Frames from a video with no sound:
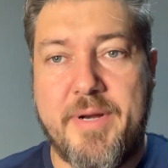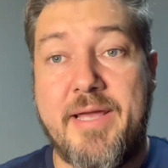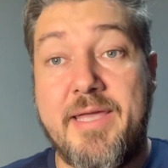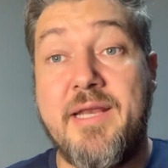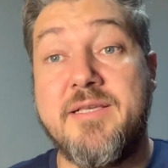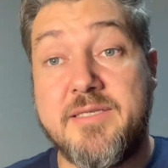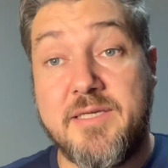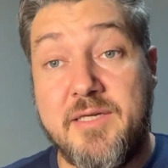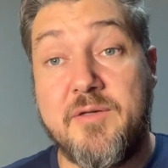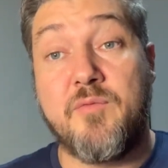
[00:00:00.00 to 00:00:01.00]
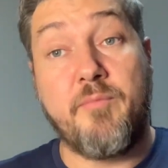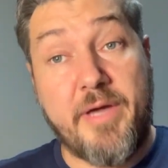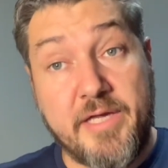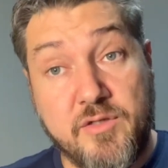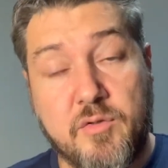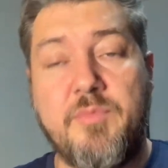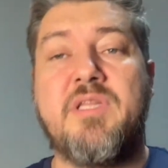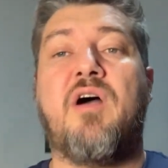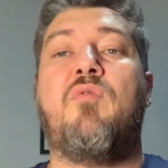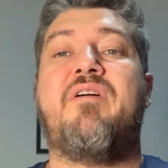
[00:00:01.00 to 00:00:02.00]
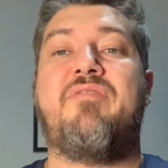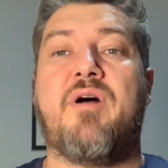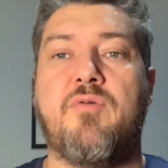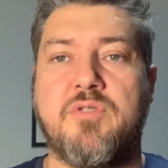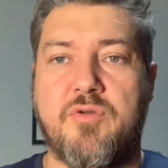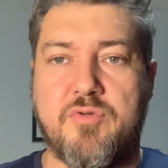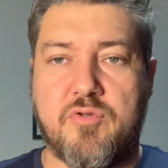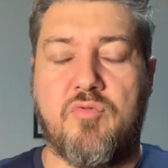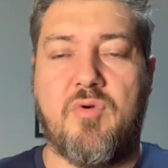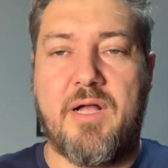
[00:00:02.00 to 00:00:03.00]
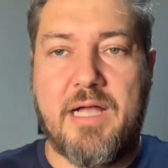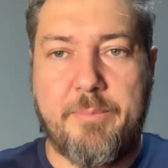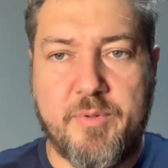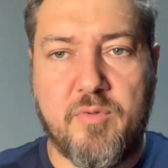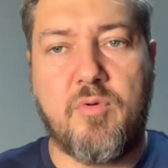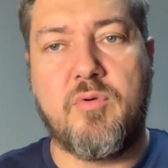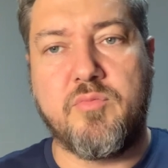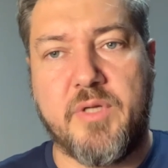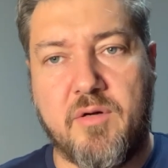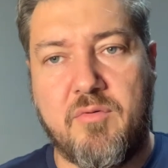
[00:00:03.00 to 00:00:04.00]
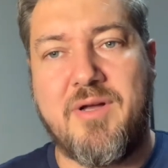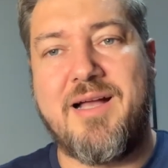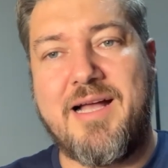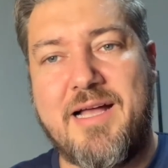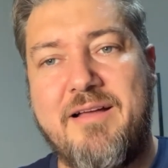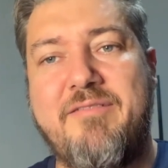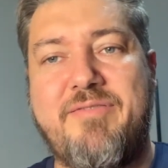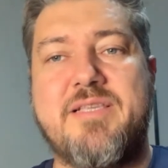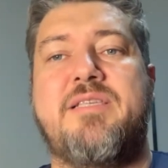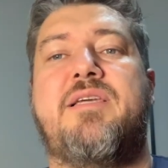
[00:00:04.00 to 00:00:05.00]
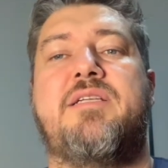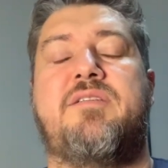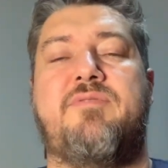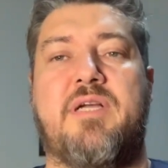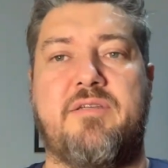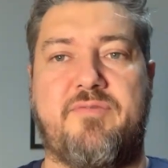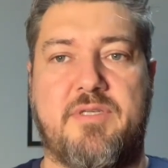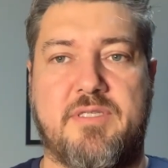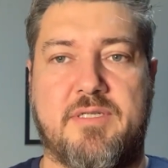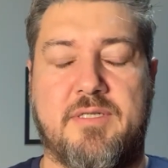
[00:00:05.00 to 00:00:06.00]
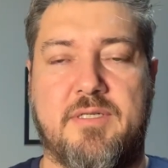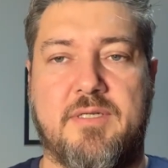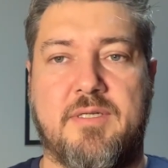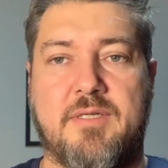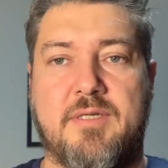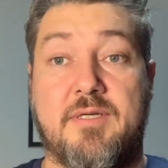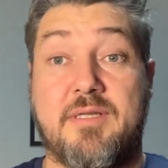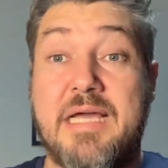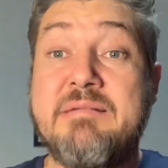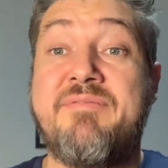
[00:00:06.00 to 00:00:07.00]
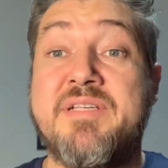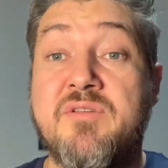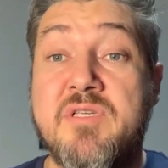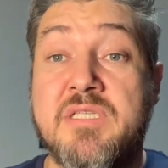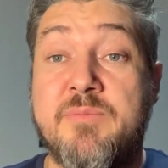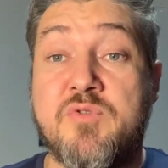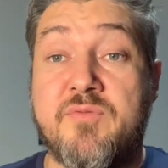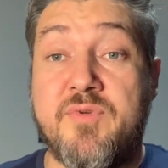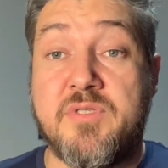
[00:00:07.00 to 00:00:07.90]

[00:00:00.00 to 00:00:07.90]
para ele sim, o médico me dá o aval se eu estou apto ou não a fazer atividade física. Lá ele vai fazer os exames com